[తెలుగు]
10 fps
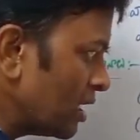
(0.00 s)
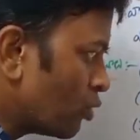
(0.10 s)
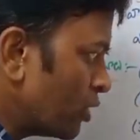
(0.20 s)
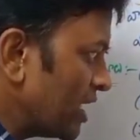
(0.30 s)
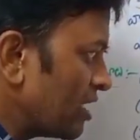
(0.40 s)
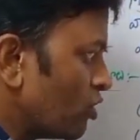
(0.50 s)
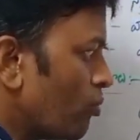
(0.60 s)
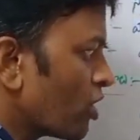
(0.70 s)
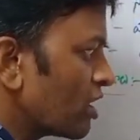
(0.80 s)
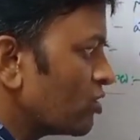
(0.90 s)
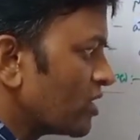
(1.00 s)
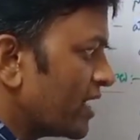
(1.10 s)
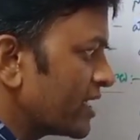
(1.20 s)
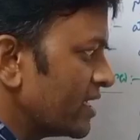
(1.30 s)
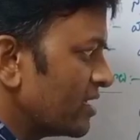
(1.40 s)
ఈ కుండీలలో మొక్కలు
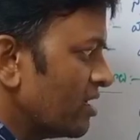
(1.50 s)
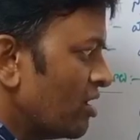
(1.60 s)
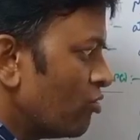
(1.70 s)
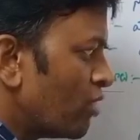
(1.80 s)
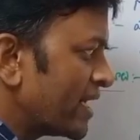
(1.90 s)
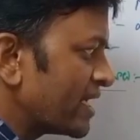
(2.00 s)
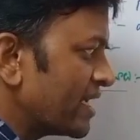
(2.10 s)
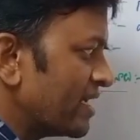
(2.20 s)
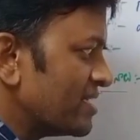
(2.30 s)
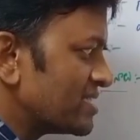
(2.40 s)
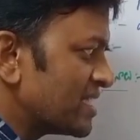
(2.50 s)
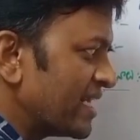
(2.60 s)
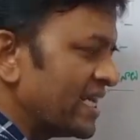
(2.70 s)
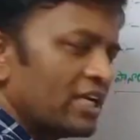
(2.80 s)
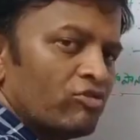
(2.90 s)
నాటి వాటికి
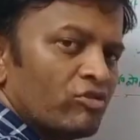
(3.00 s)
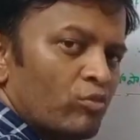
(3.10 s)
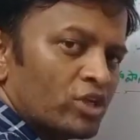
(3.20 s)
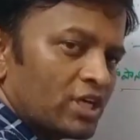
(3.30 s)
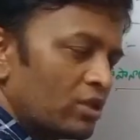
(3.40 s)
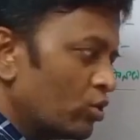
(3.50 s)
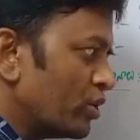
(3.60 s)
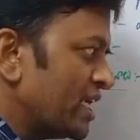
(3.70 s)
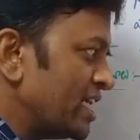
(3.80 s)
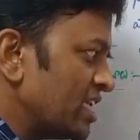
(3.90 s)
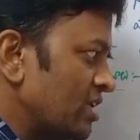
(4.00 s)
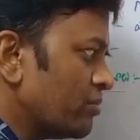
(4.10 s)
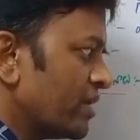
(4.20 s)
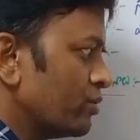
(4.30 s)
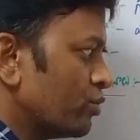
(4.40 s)
సరైనటువంటి మోతాదులో నీటిని
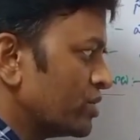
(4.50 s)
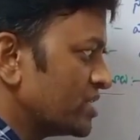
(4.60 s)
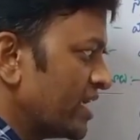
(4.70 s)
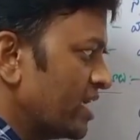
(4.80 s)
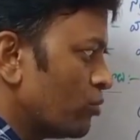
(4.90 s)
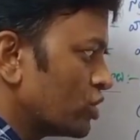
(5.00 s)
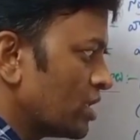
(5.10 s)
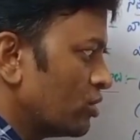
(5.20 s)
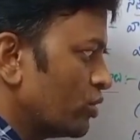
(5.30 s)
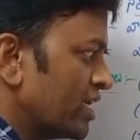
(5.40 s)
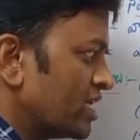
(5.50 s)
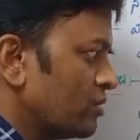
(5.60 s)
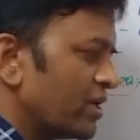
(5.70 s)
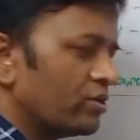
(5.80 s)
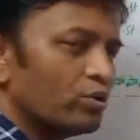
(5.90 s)
మరియు సరైన మోతాదులో
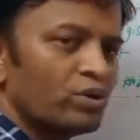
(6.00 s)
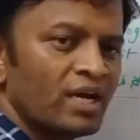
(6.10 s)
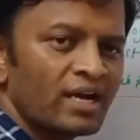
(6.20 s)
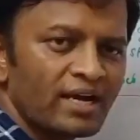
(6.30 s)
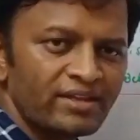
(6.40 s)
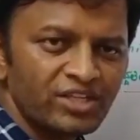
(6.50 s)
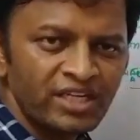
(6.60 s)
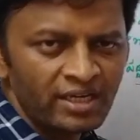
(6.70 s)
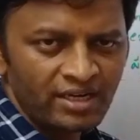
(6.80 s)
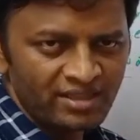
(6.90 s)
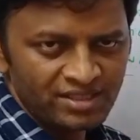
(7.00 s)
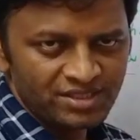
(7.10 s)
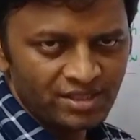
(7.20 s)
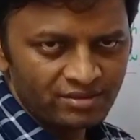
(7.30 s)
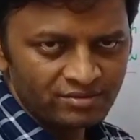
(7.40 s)
నీటిని మరియు కాంతిని
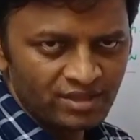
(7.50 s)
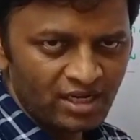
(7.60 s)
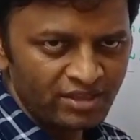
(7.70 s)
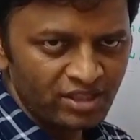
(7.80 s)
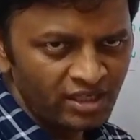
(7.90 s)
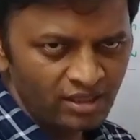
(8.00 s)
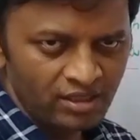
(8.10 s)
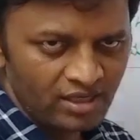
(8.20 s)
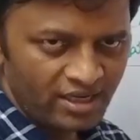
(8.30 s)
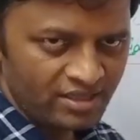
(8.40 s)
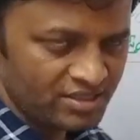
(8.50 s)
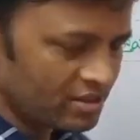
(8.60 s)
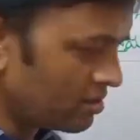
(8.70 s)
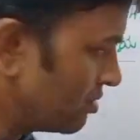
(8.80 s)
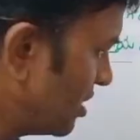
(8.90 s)
అందిస్తారు కాంతిని
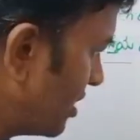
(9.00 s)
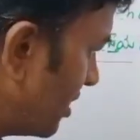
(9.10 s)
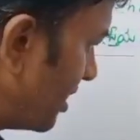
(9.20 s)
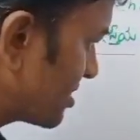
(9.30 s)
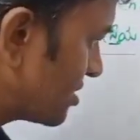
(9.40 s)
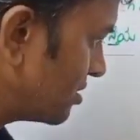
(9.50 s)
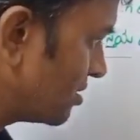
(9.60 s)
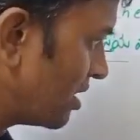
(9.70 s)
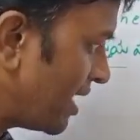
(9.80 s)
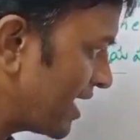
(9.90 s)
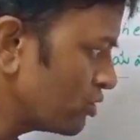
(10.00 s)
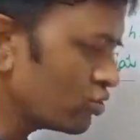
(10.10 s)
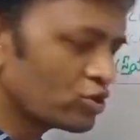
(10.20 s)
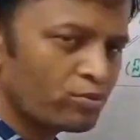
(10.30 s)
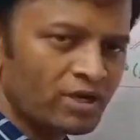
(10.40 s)
అందిస్తారు నెక్స్ట్
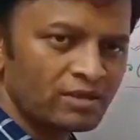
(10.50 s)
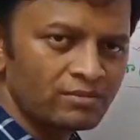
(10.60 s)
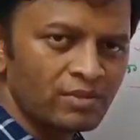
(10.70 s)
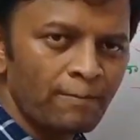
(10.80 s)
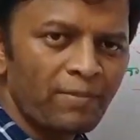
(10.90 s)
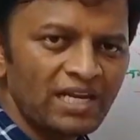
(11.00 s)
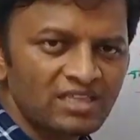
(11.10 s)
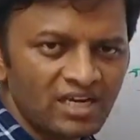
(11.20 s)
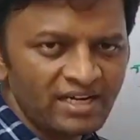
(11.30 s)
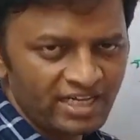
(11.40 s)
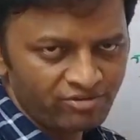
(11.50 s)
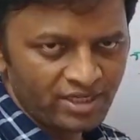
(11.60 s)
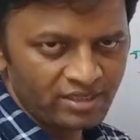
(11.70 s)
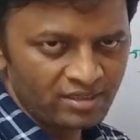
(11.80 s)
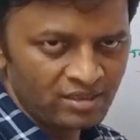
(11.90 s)
ఐదవ సోపానం ఫలితాల
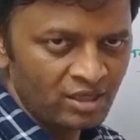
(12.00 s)
నిర్వహణ